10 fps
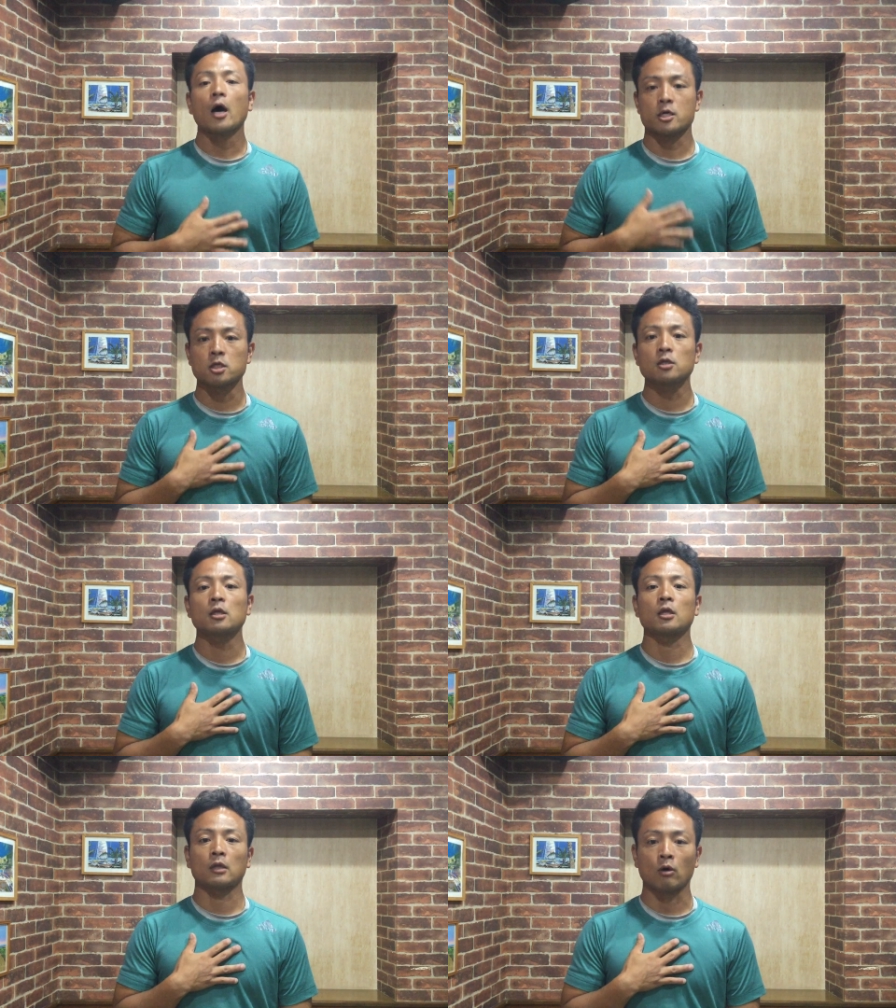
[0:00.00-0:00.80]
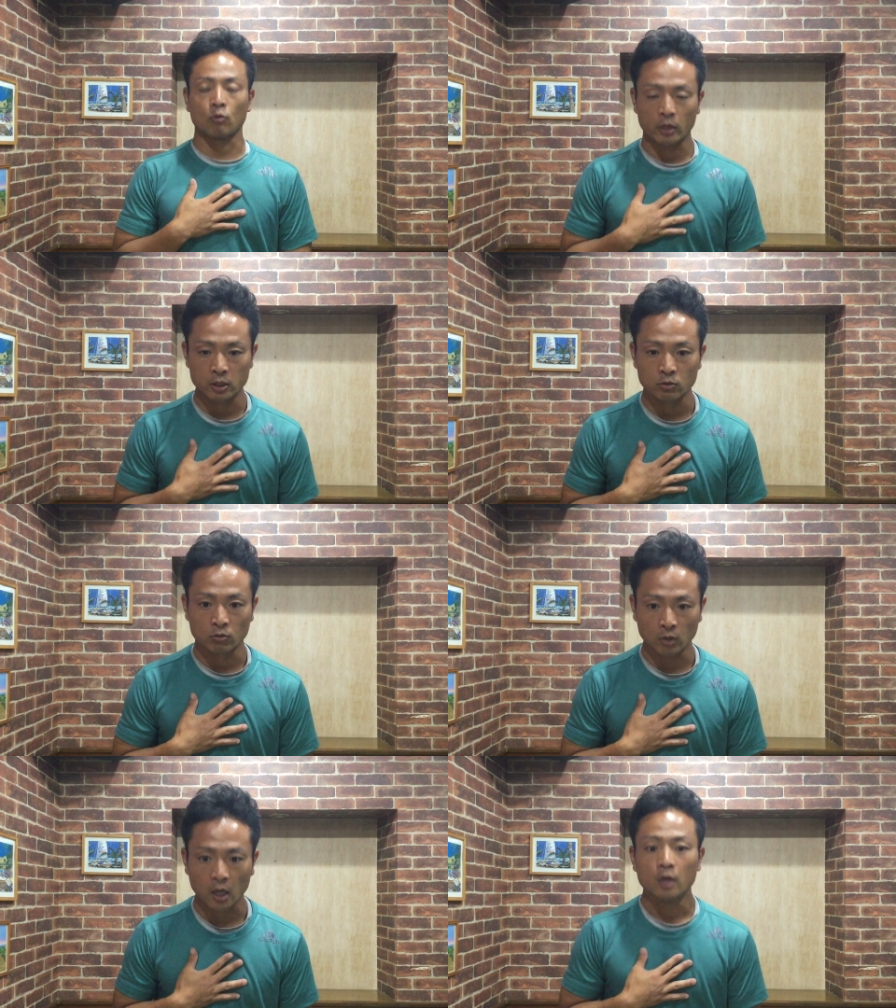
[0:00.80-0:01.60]
走っていった方がいい
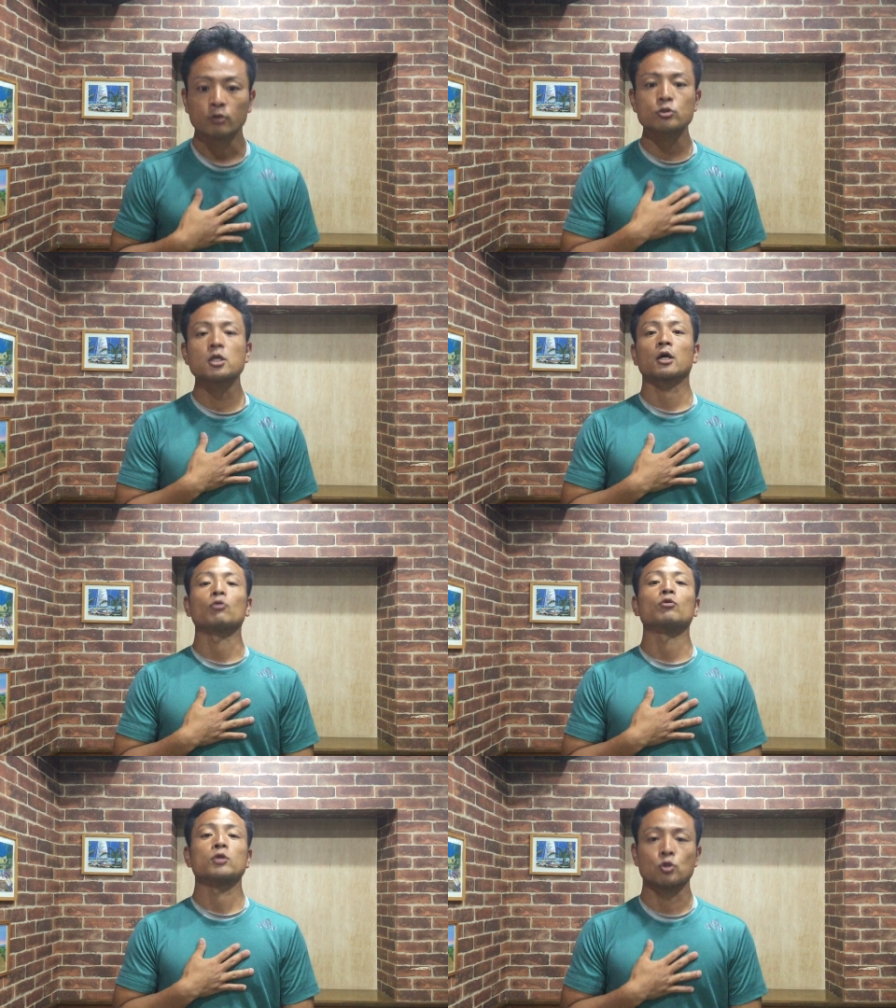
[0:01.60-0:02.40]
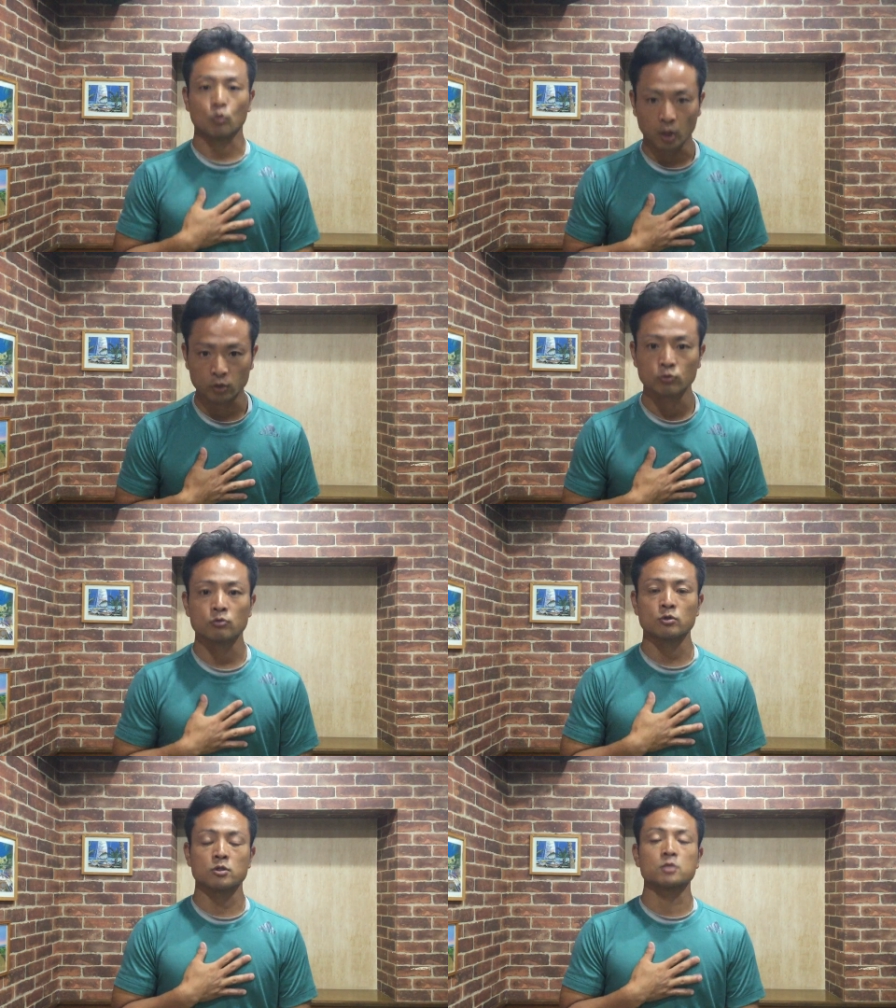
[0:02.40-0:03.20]
のかどちらが良いでしょうかと
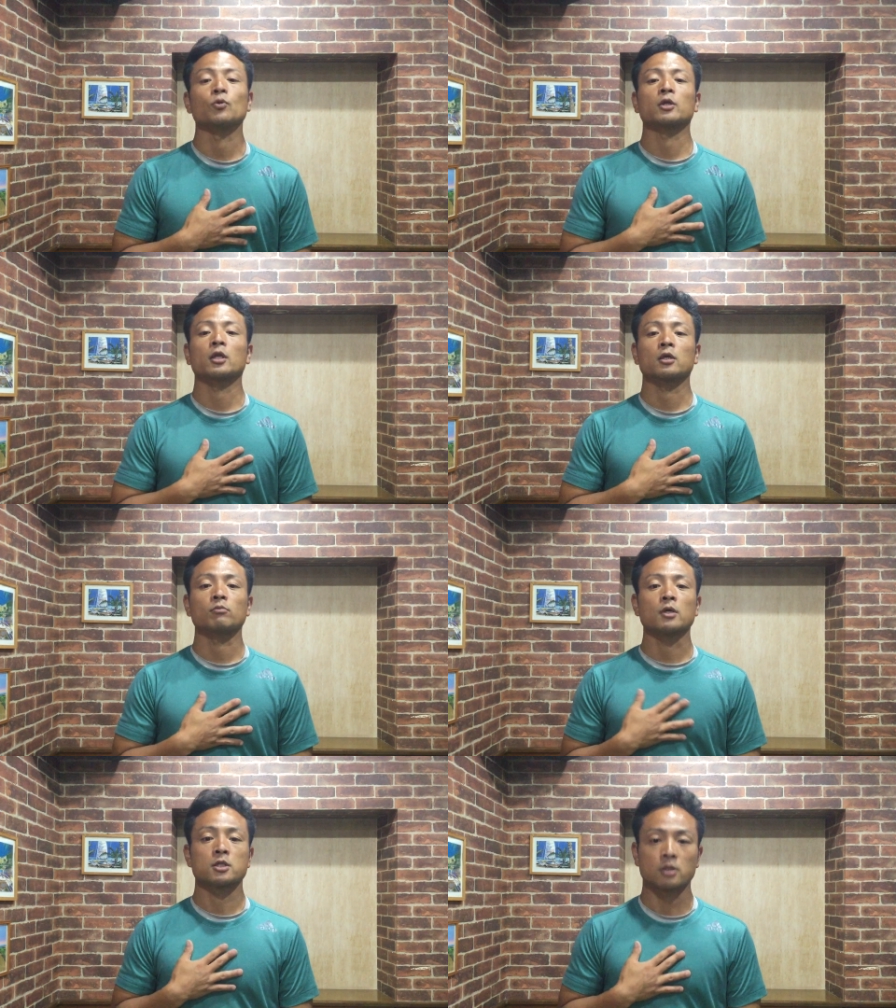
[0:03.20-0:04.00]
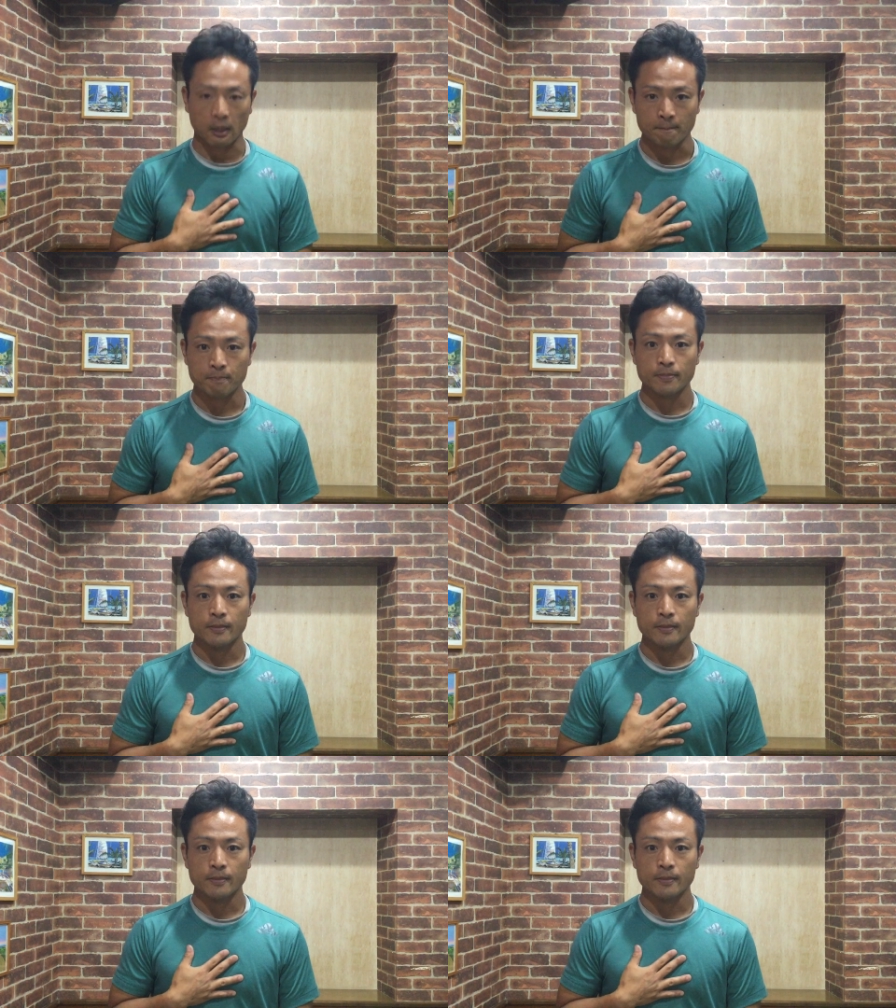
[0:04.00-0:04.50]
いう質問をいただきました。